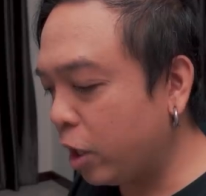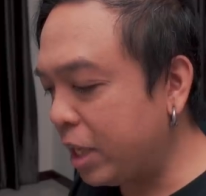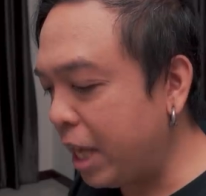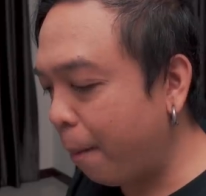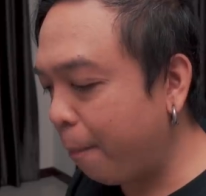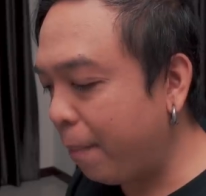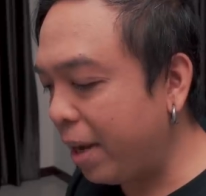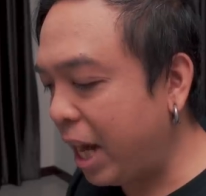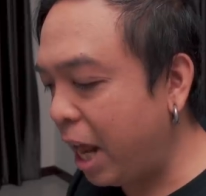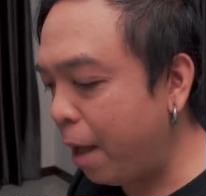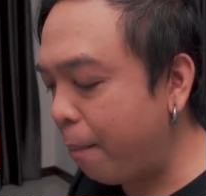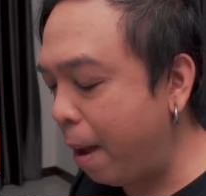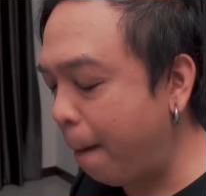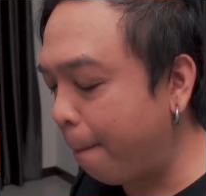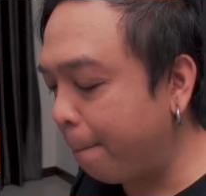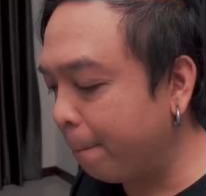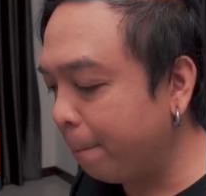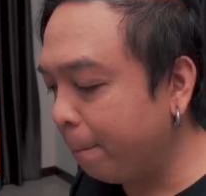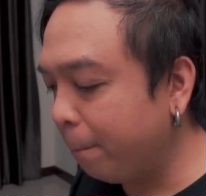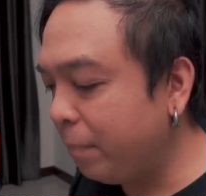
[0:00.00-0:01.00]
ก็ยังไม่ได้แบ
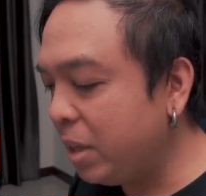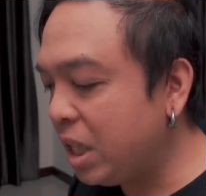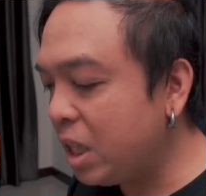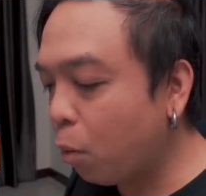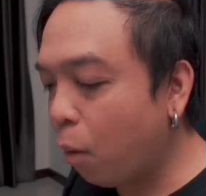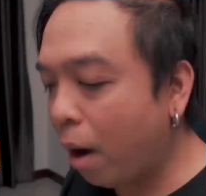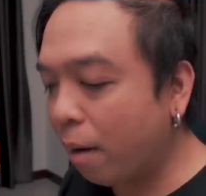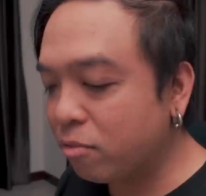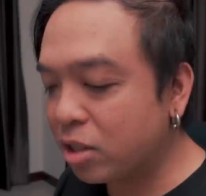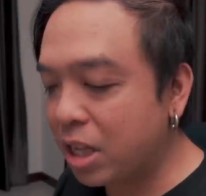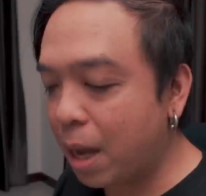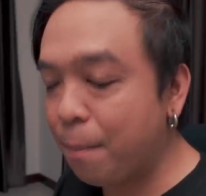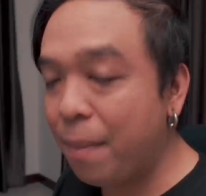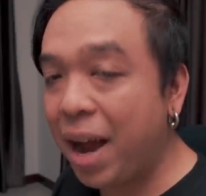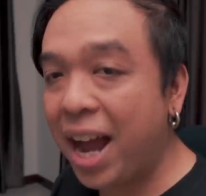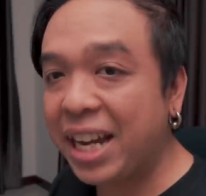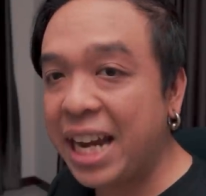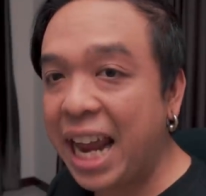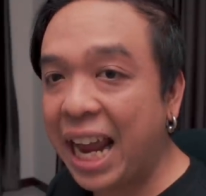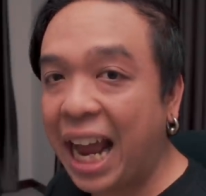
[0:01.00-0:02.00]
บมีความสา
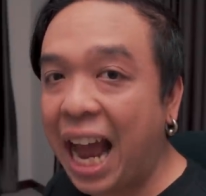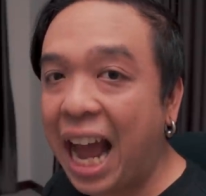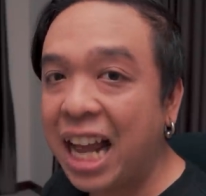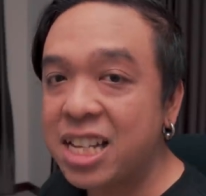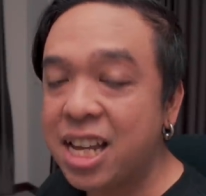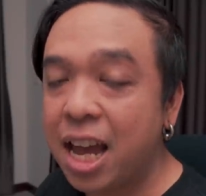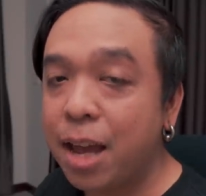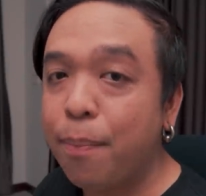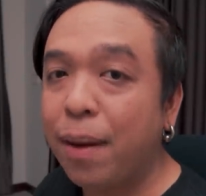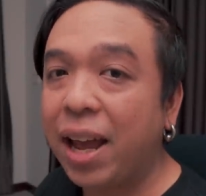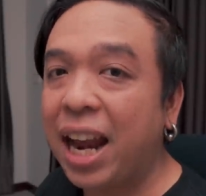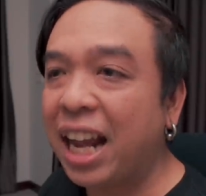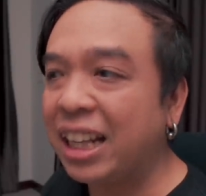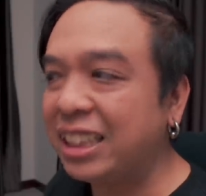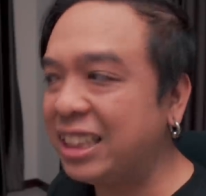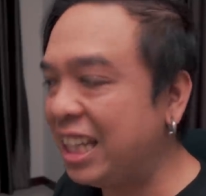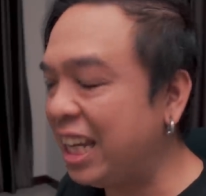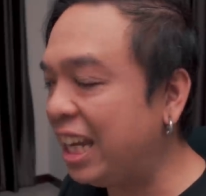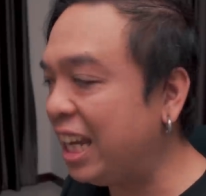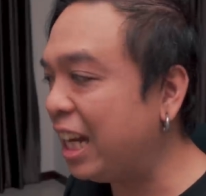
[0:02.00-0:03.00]
มารถในการใช้พลัง
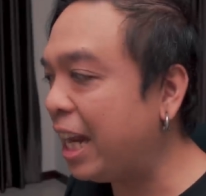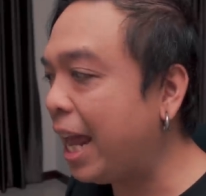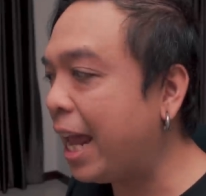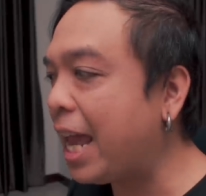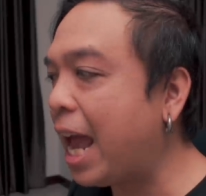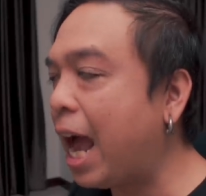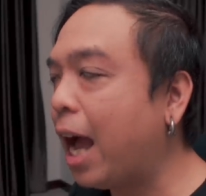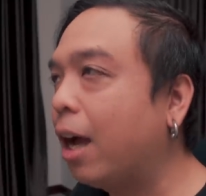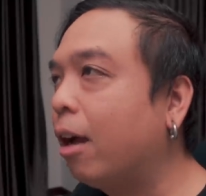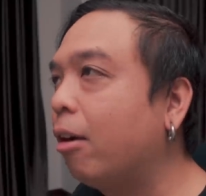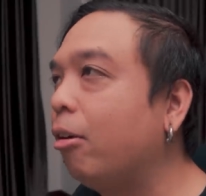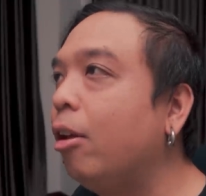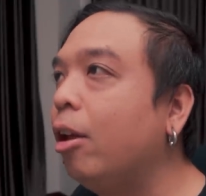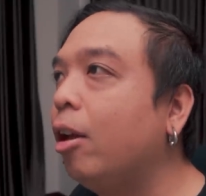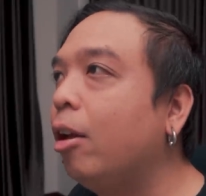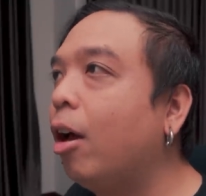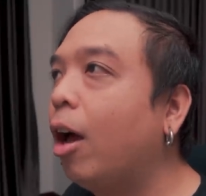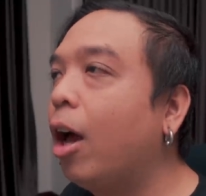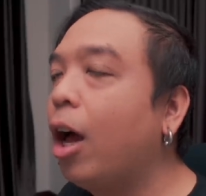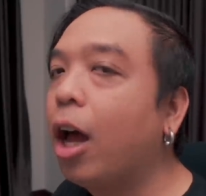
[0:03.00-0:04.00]
ชี่ได้อย่าง
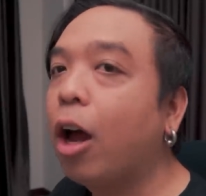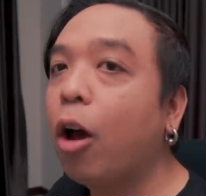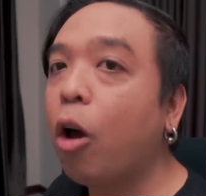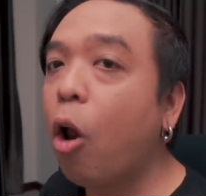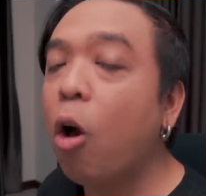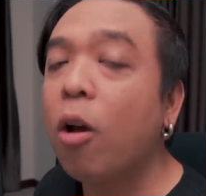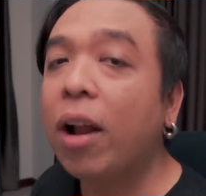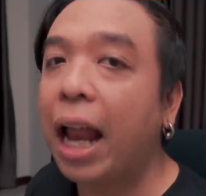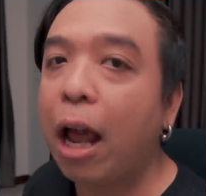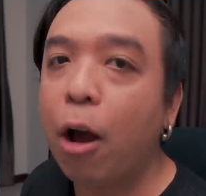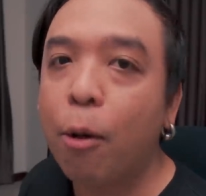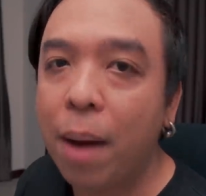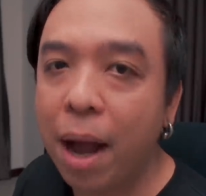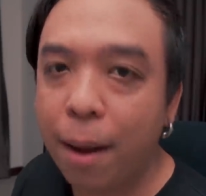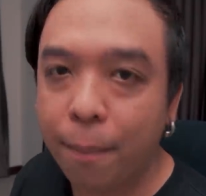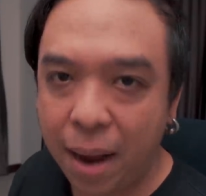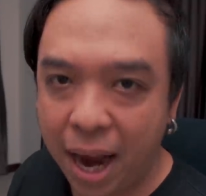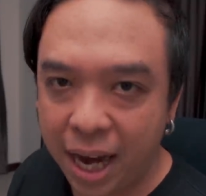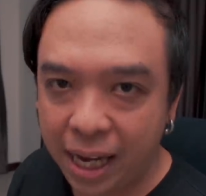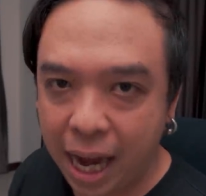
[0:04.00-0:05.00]
คล่องแคล่ว
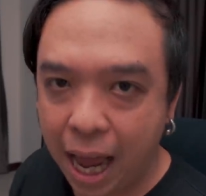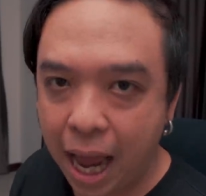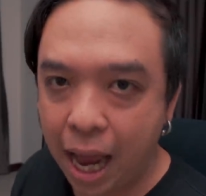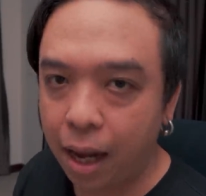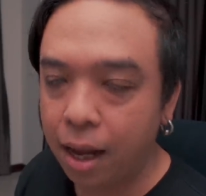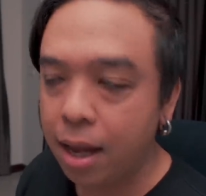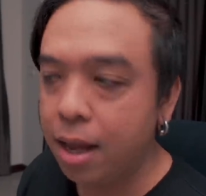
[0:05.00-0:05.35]
มากมายนัก